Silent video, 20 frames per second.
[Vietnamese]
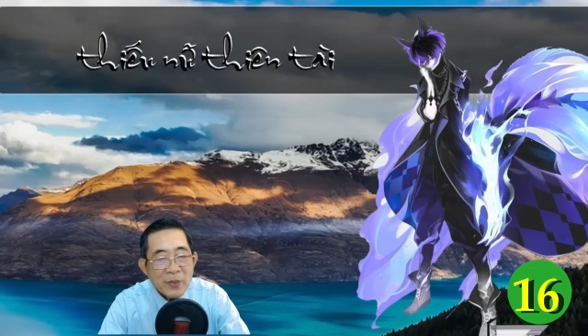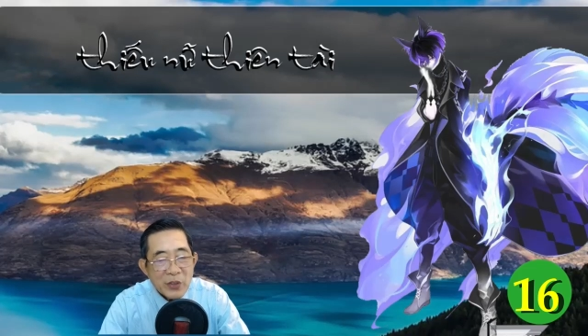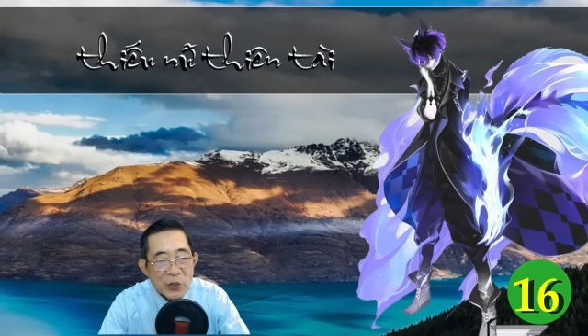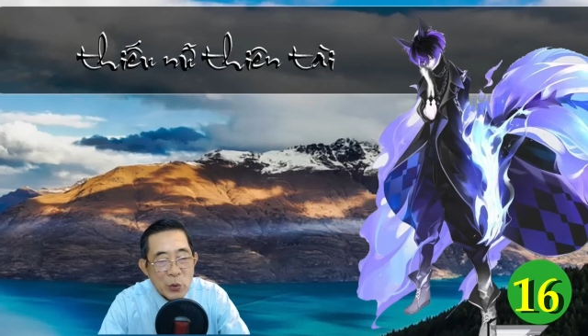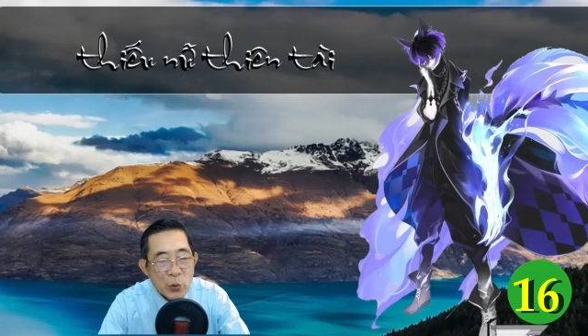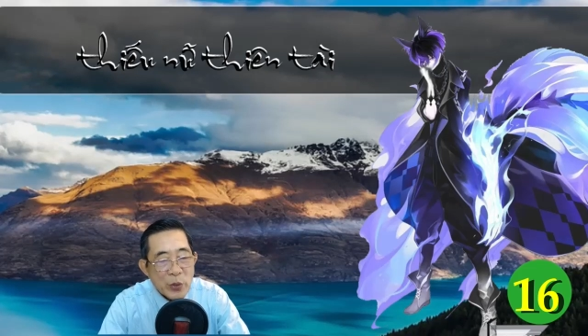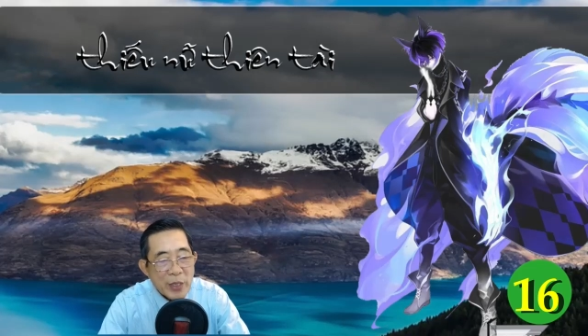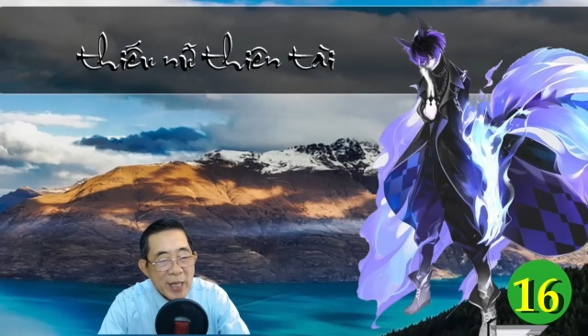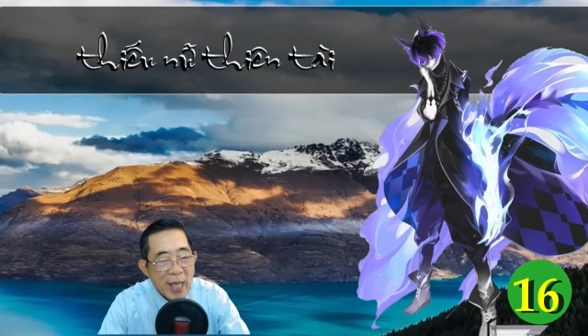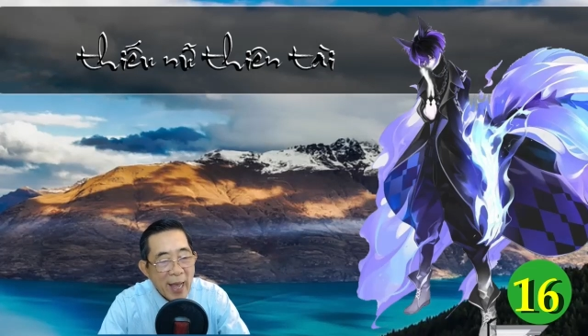
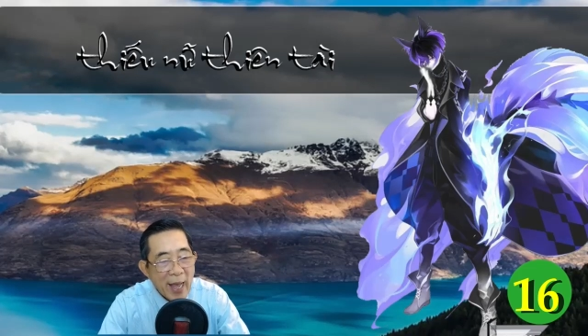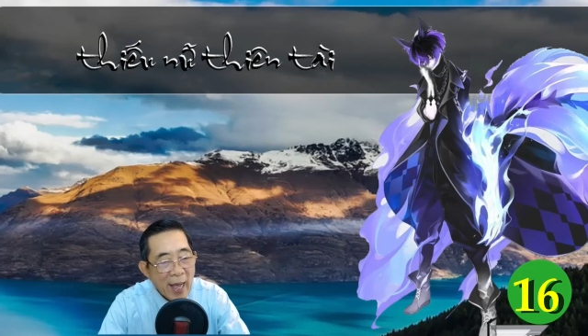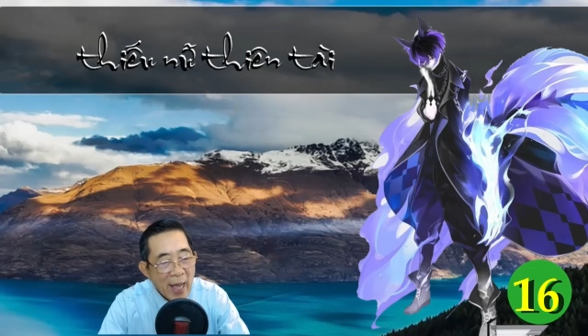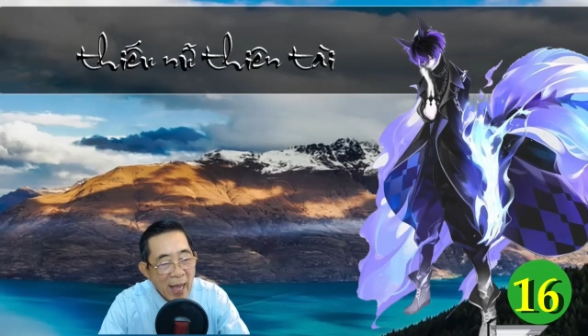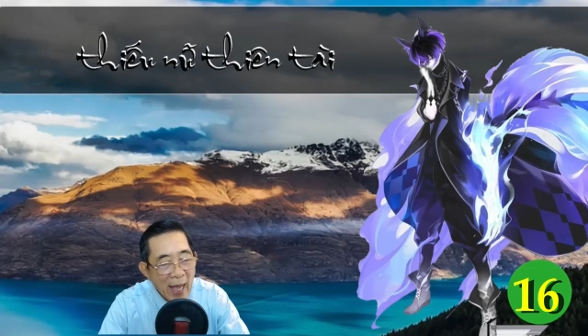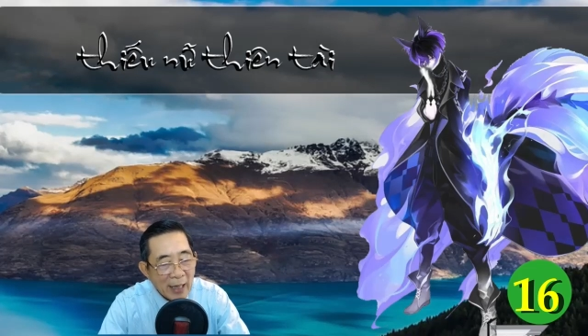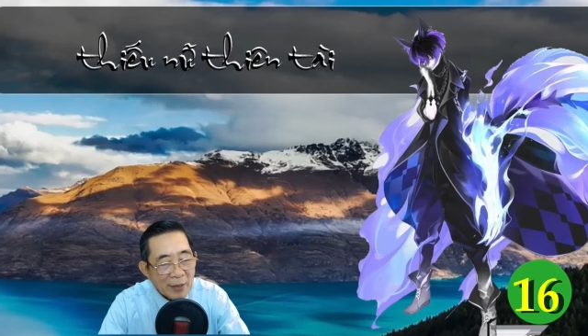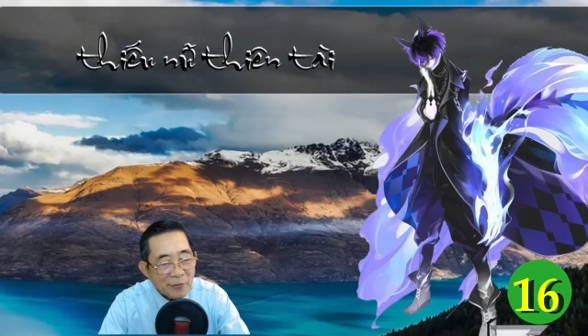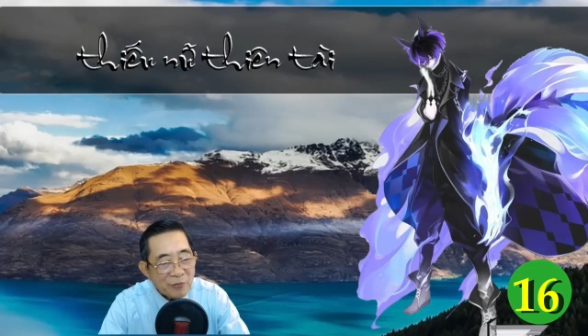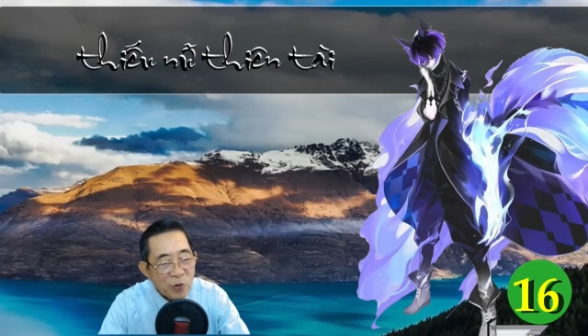vui vẻ,
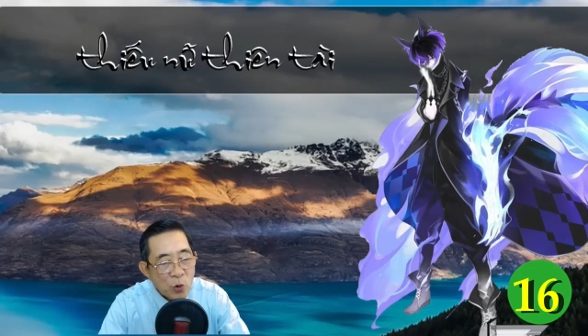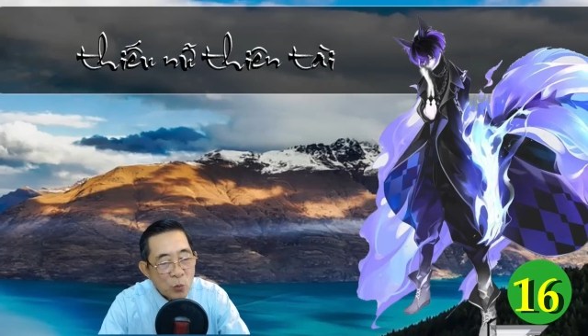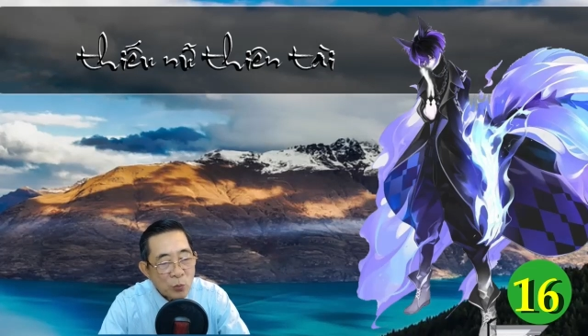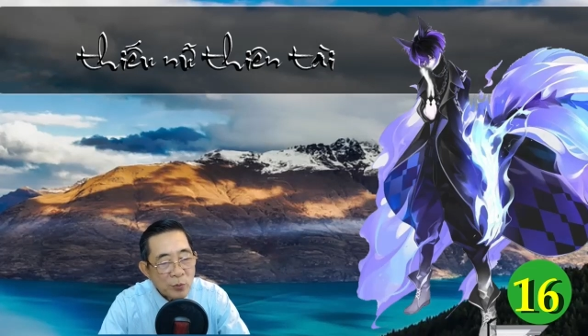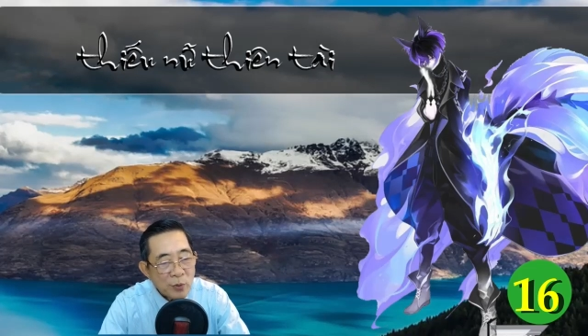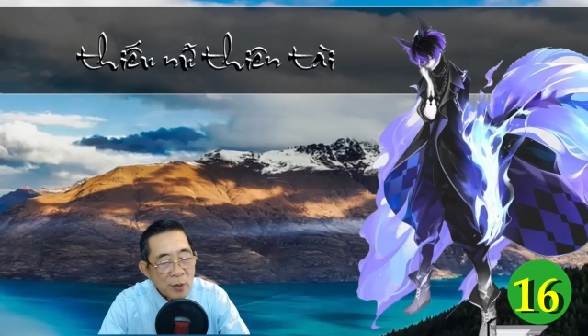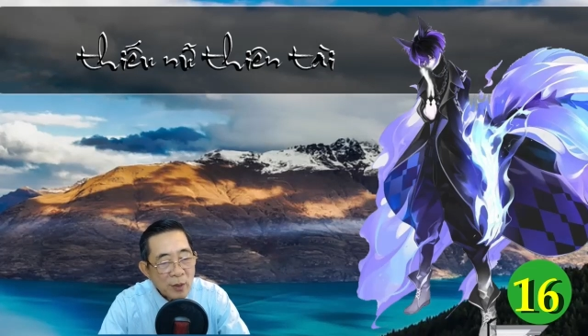hạnh phúc.